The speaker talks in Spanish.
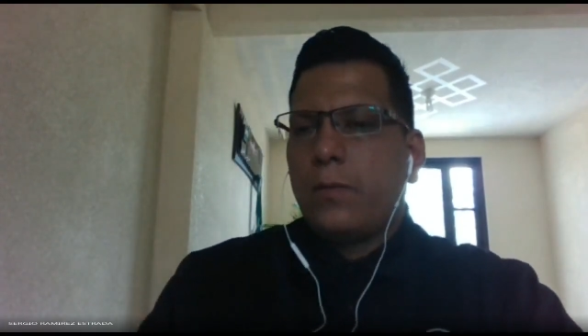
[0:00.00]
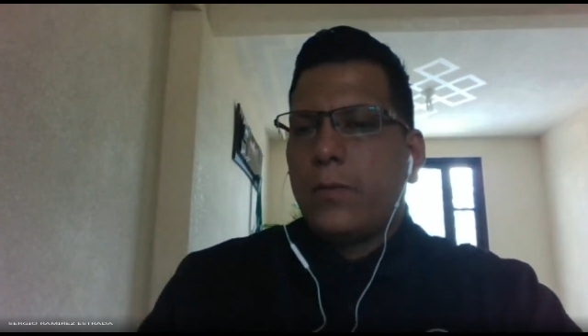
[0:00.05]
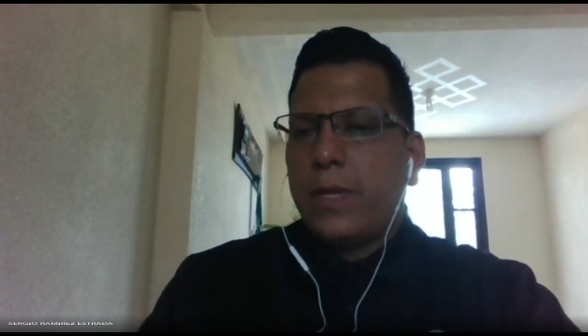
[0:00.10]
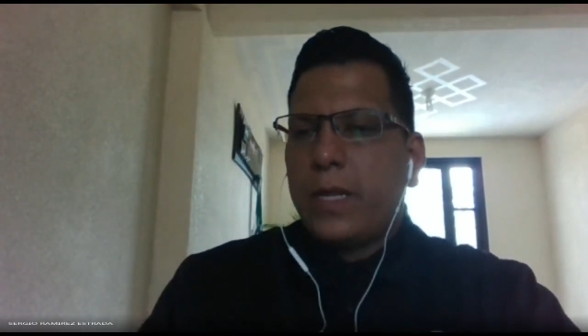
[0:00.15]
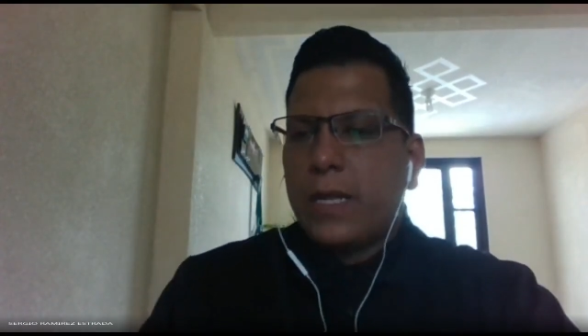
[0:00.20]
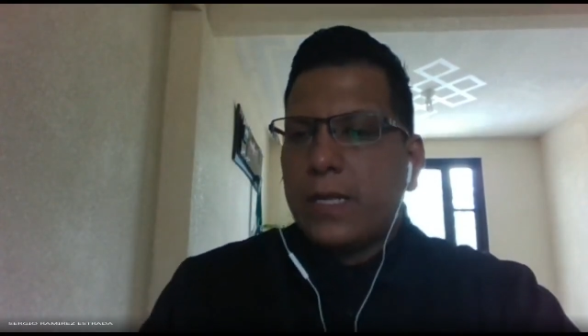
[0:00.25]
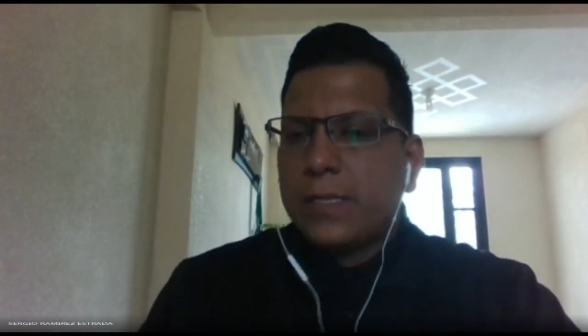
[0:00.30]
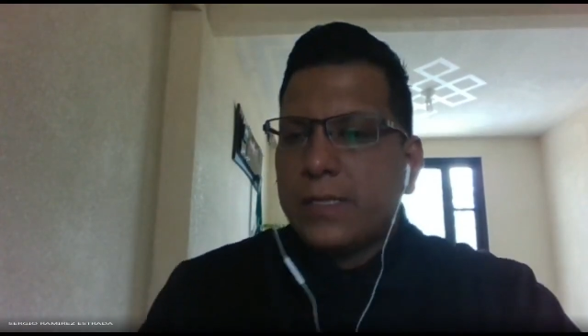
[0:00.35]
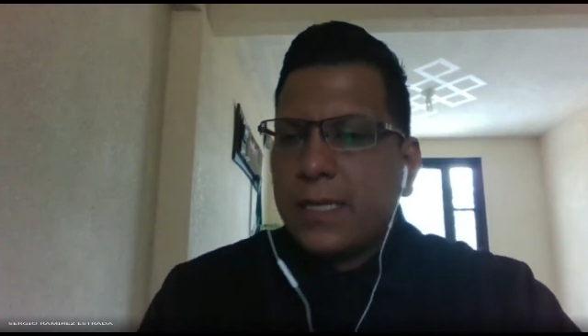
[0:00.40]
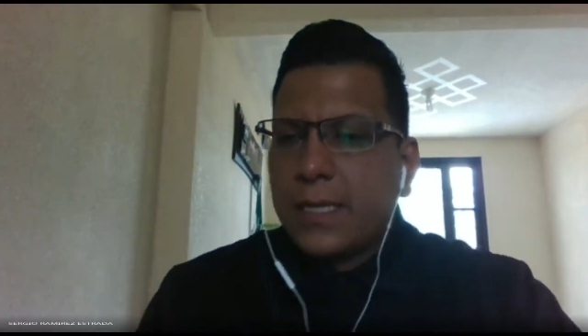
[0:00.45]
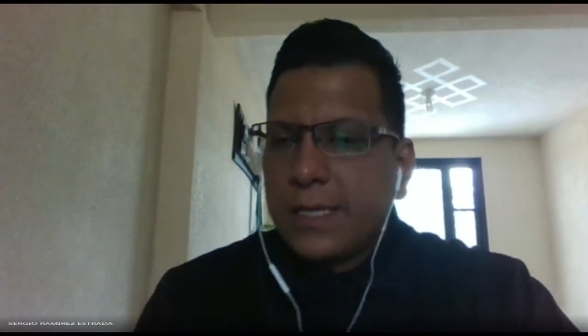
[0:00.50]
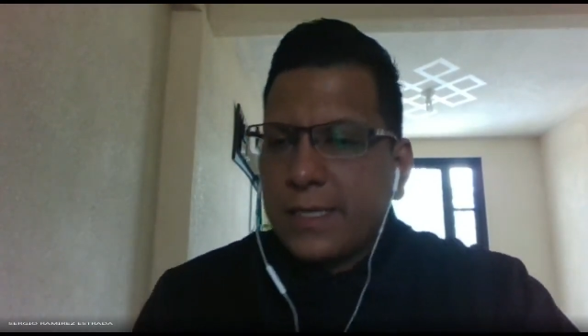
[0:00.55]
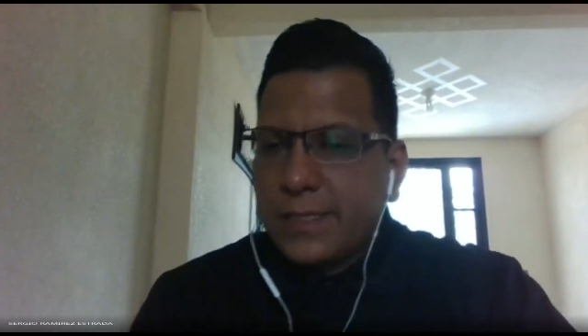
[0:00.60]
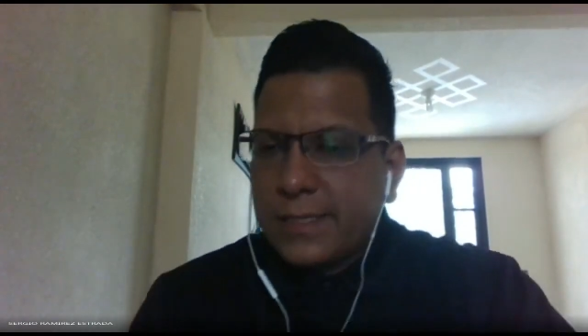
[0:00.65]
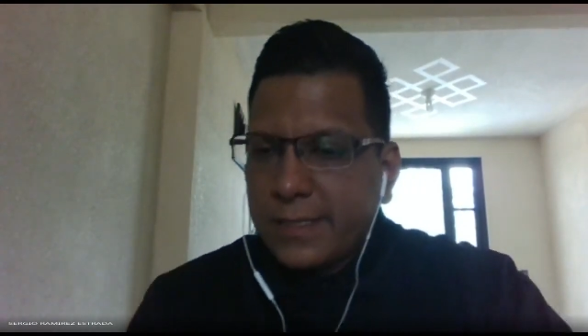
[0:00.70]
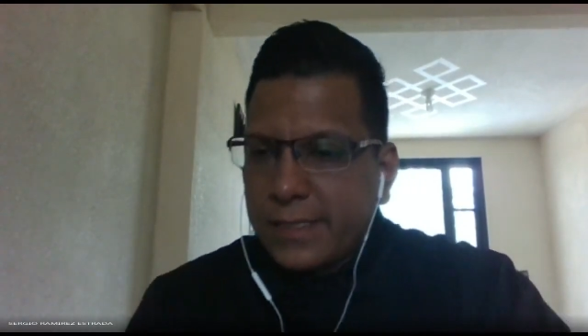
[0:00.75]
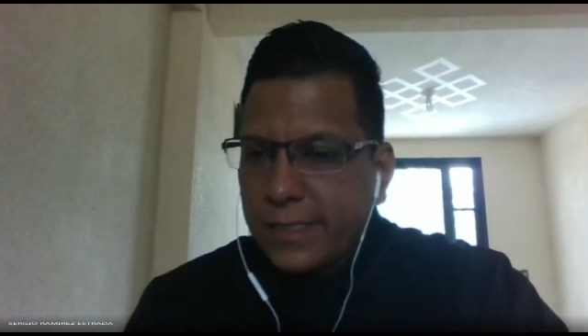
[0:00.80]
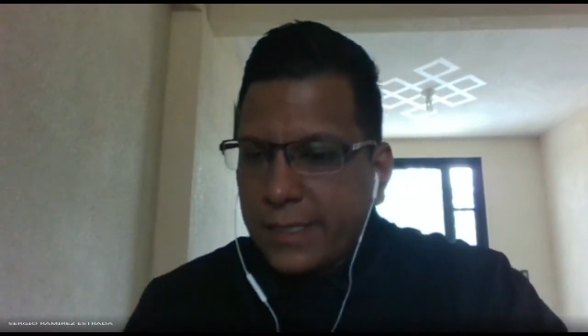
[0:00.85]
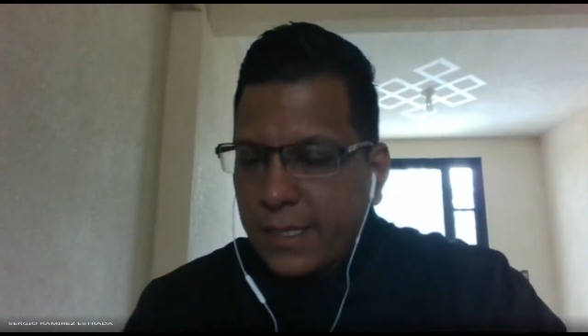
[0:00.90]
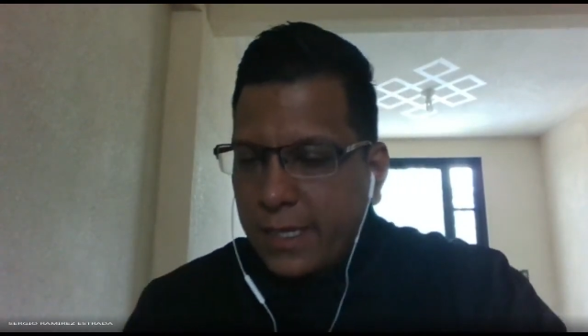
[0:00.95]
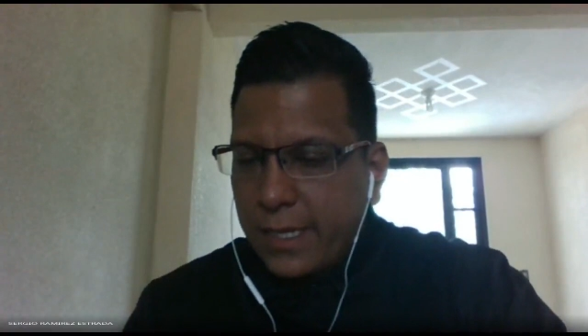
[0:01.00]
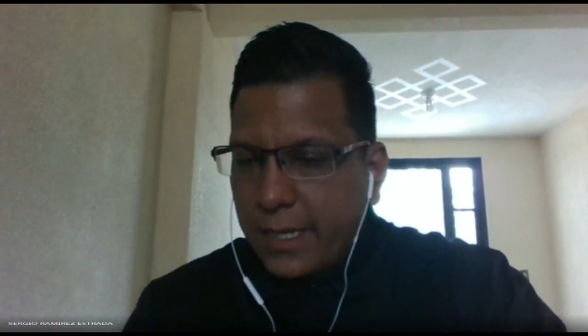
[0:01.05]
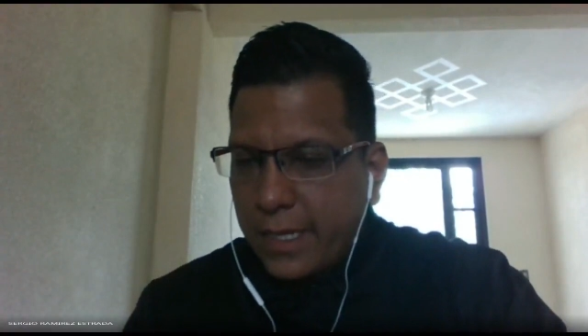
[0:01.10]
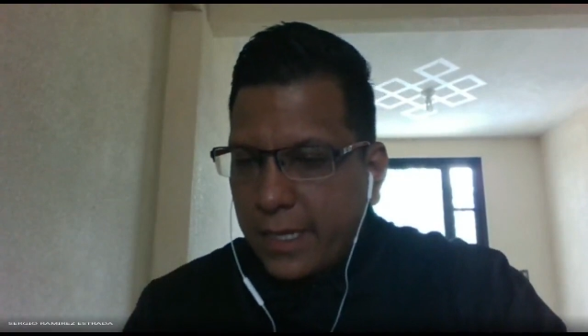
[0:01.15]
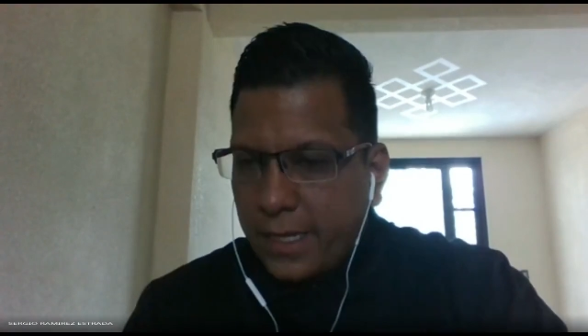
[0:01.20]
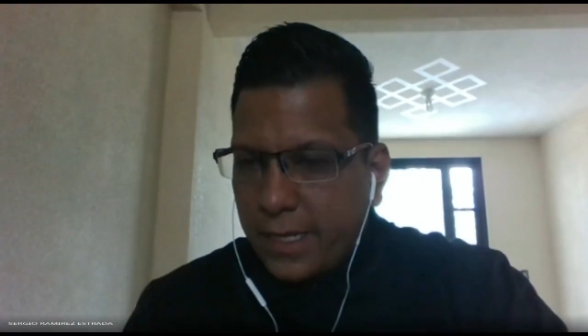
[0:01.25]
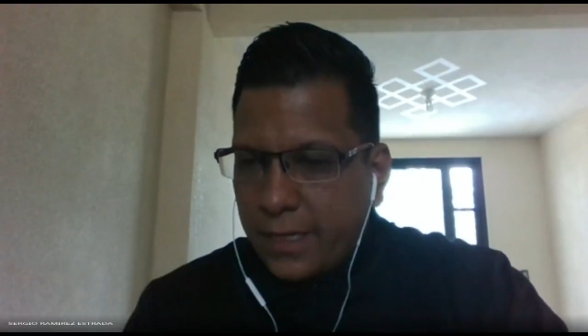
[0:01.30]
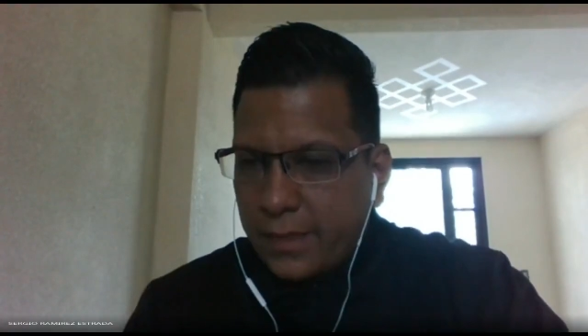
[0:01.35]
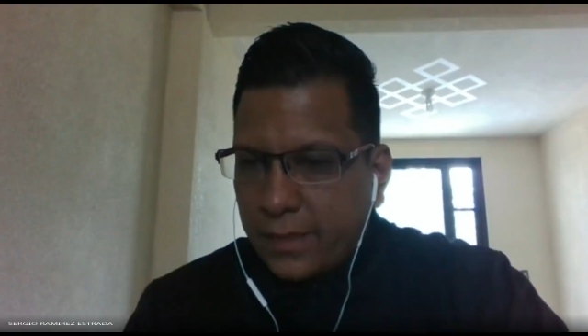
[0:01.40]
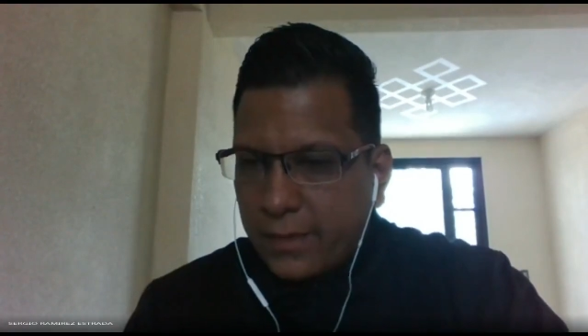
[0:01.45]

Miren, este,